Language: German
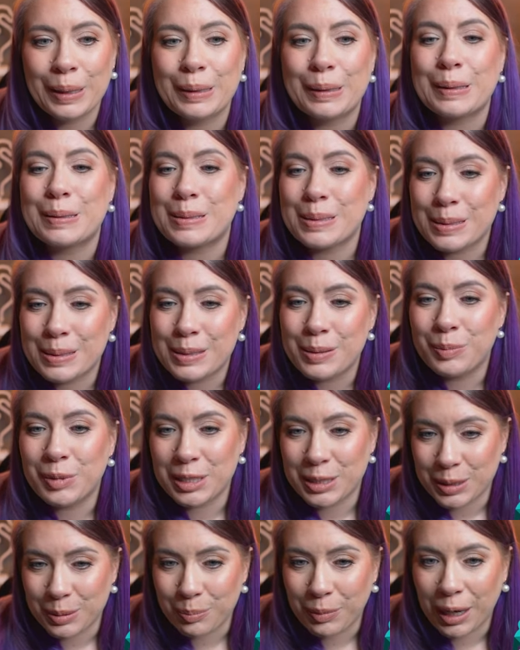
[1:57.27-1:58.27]
Das ist
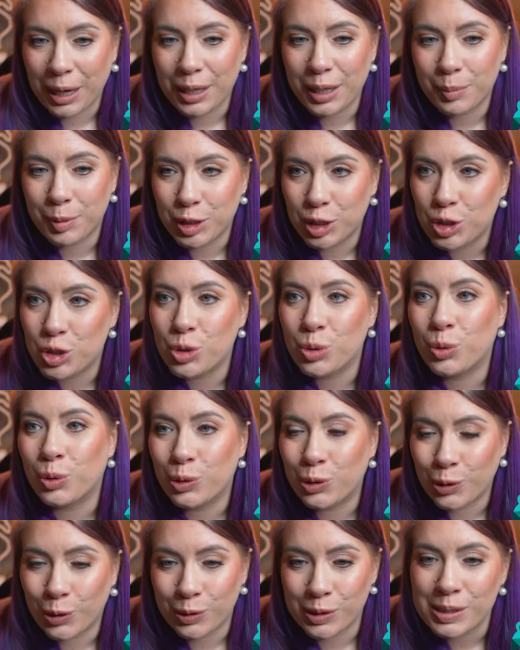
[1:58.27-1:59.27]
ziemlich gemein, aber die
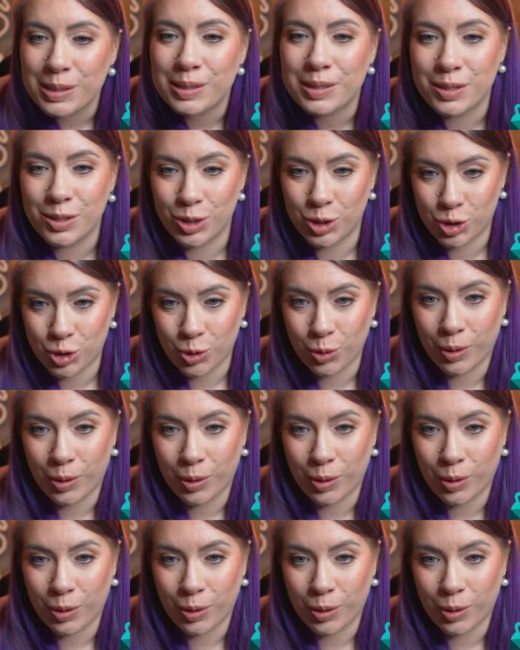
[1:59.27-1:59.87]
Schokotorte ist nicht